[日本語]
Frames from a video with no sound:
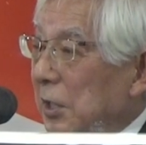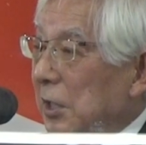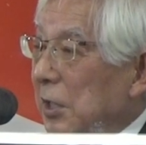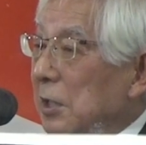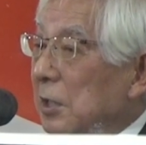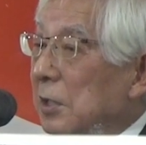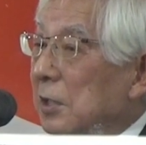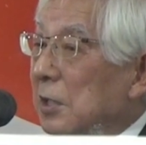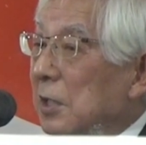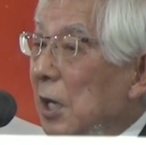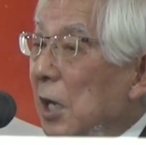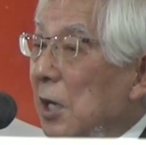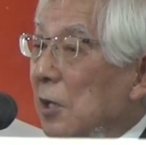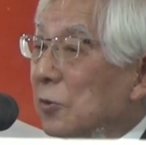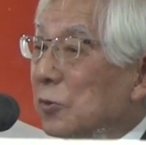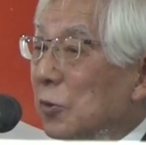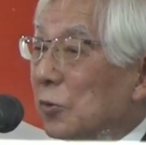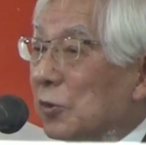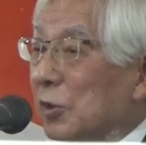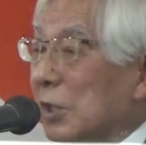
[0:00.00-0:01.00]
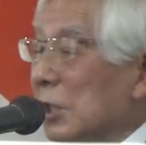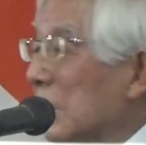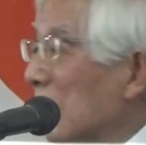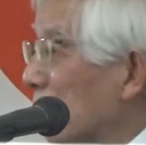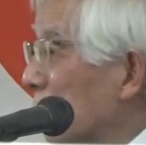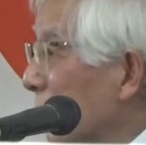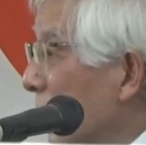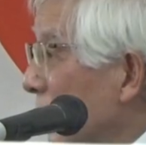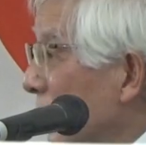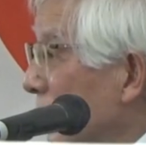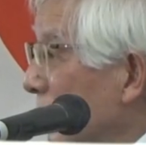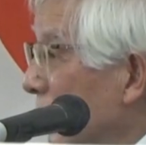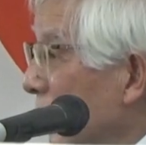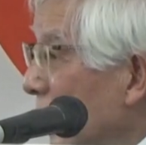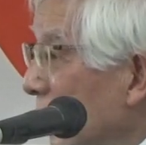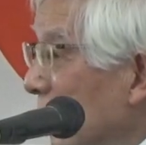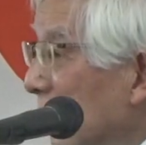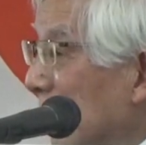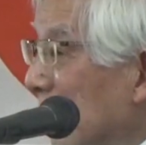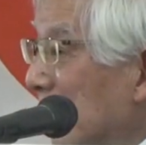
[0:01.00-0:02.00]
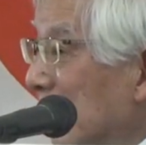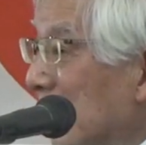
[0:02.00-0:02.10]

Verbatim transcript: インタークトって聞いたことないですか